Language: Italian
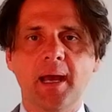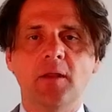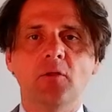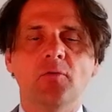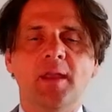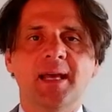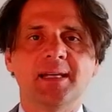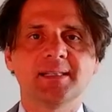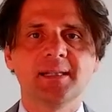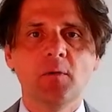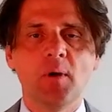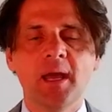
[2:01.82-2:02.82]
e non
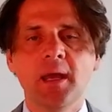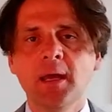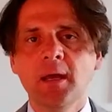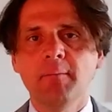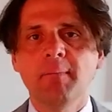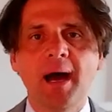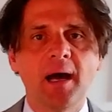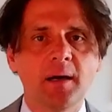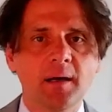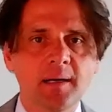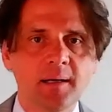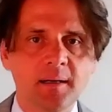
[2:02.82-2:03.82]
extra UE, ma
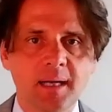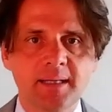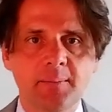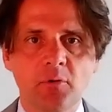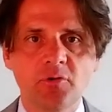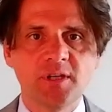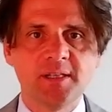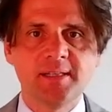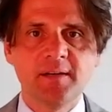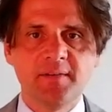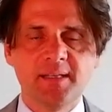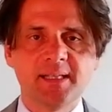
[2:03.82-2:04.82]
eh, la tipologia di
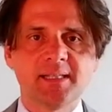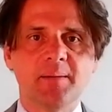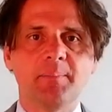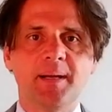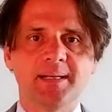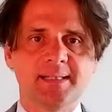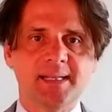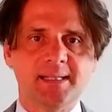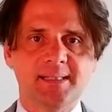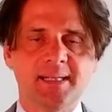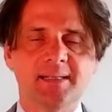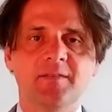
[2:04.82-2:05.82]
servizi è sempre la
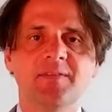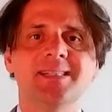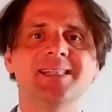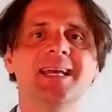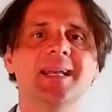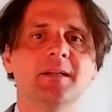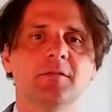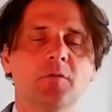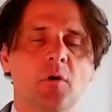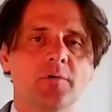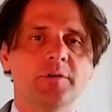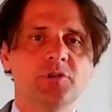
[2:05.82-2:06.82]
stessa, servizi
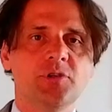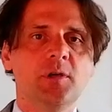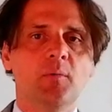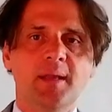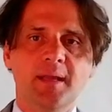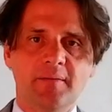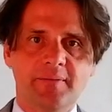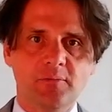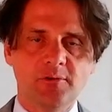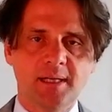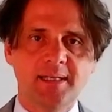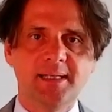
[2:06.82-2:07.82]
elettronici, quindi la
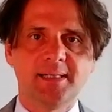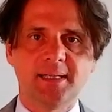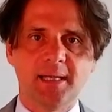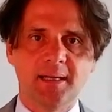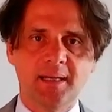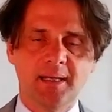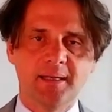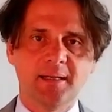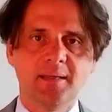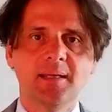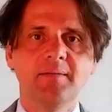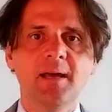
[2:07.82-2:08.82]
famosa lista della
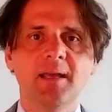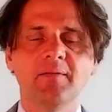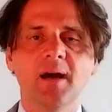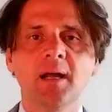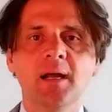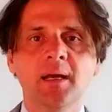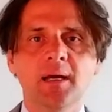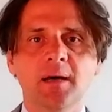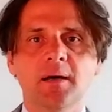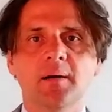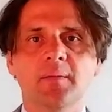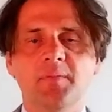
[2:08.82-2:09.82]
direttiva IVA,
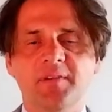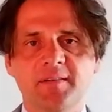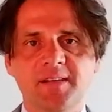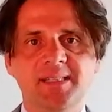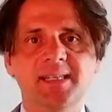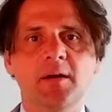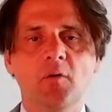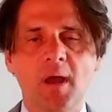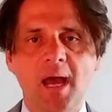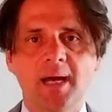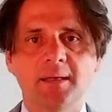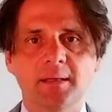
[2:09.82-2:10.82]
eh, servizi
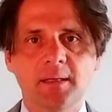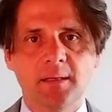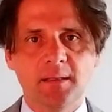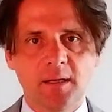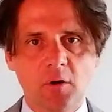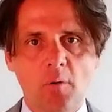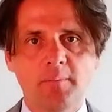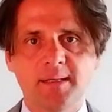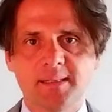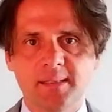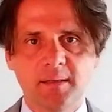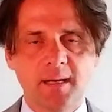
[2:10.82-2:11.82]
erogati di
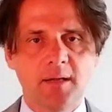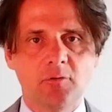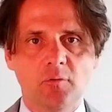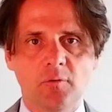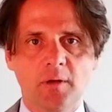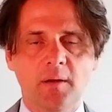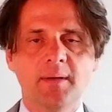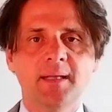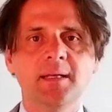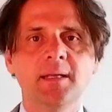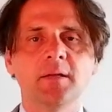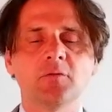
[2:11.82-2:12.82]
e-commerce diretto
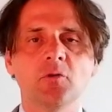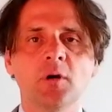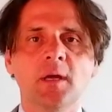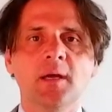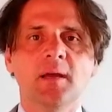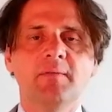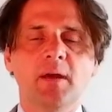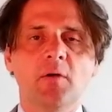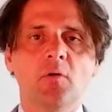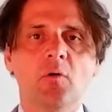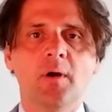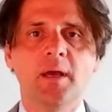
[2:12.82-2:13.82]
volgarmente detto, che
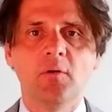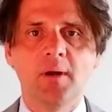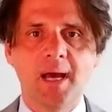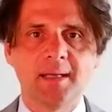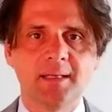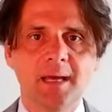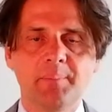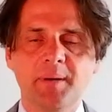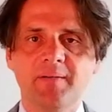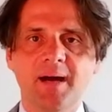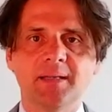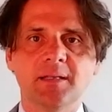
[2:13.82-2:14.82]
vengono erogati a
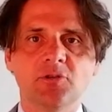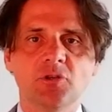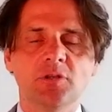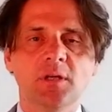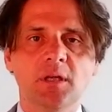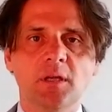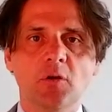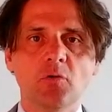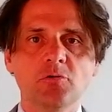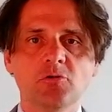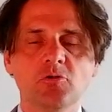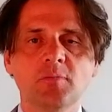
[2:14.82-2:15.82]
privati cittadini
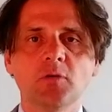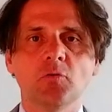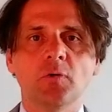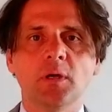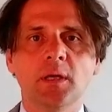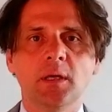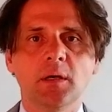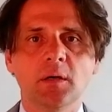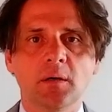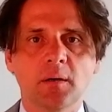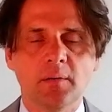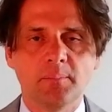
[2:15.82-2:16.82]
consumatori
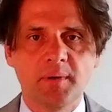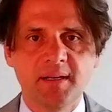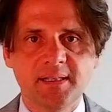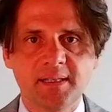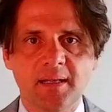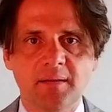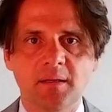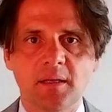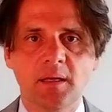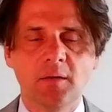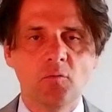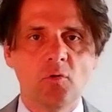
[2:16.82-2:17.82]
eh,
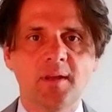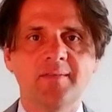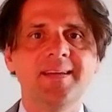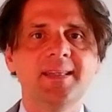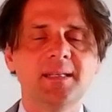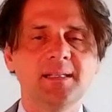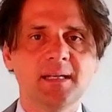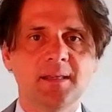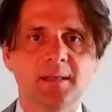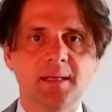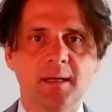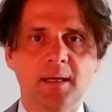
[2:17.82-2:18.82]
residenti in uno dei
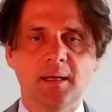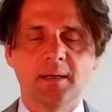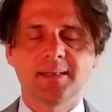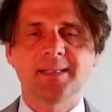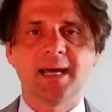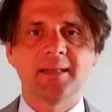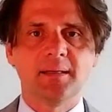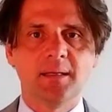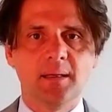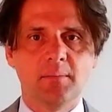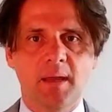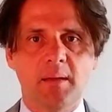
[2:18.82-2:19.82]
27 eh,
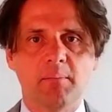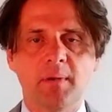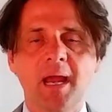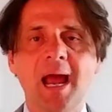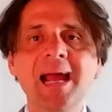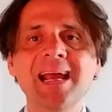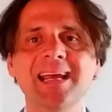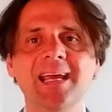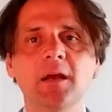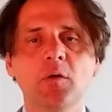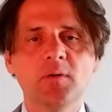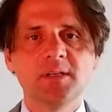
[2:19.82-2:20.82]
Stati membri. Anche
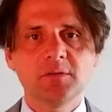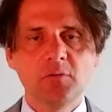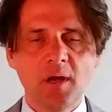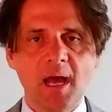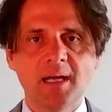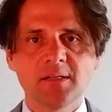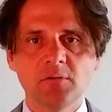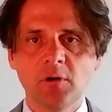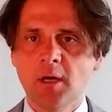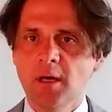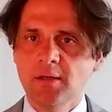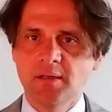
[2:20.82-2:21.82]
in questo caso,
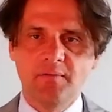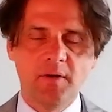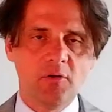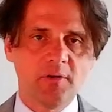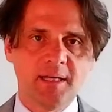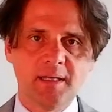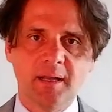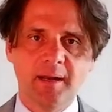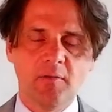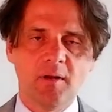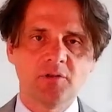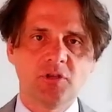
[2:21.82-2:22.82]
se vi ricordate la
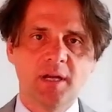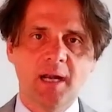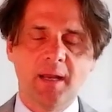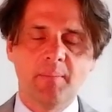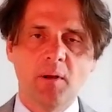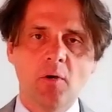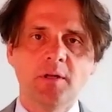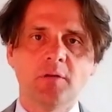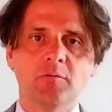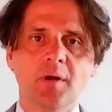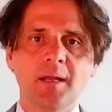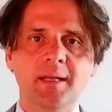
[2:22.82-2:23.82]
regola generale che abbiamo
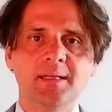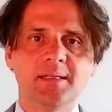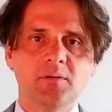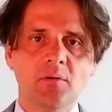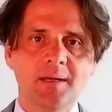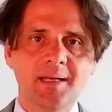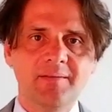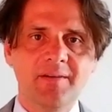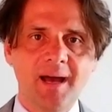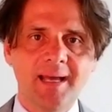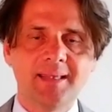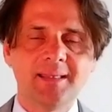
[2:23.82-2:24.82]
detto all'inizio,
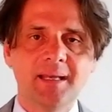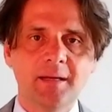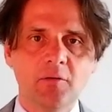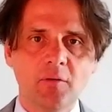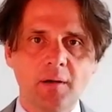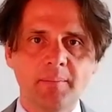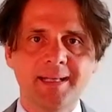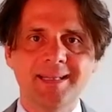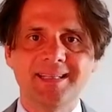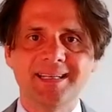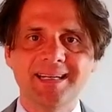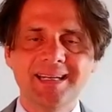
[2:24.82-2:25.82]
l'IVA è
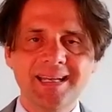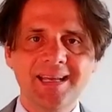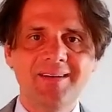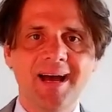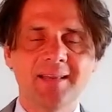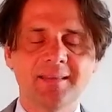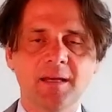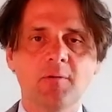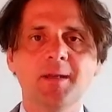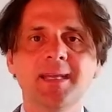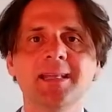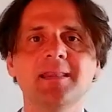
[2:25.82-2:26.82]
territorialmente rilevante,
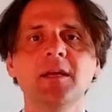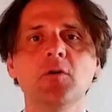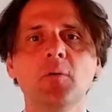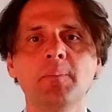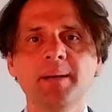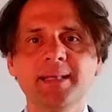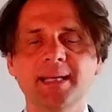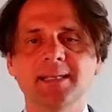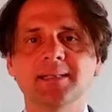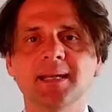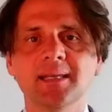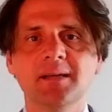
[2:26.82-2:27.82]
quindi è di
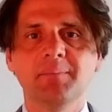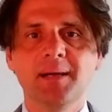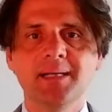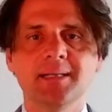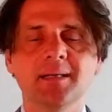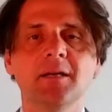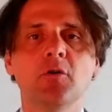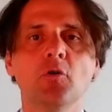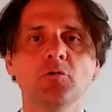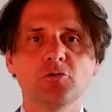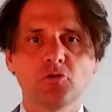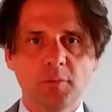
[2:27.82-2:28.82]
competenza del paese del
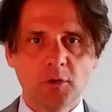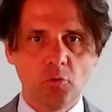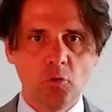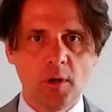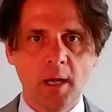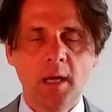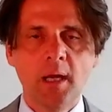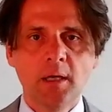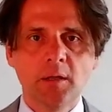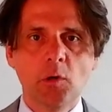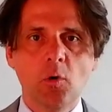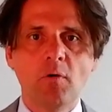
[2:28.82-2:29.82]
consumatore,
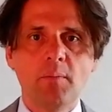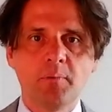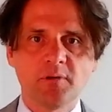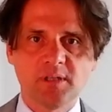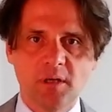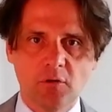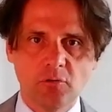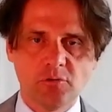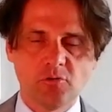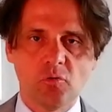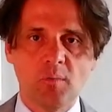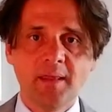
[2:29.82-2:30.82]
di nuovo imposta al
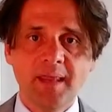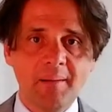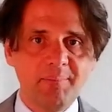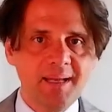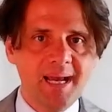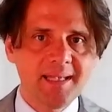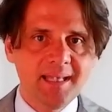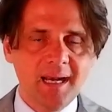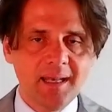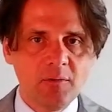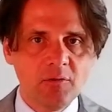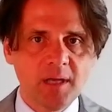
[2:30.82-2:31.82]
consumo, e andrà applicata
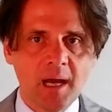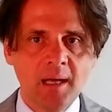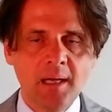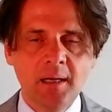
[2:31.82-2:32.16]
l'aliquota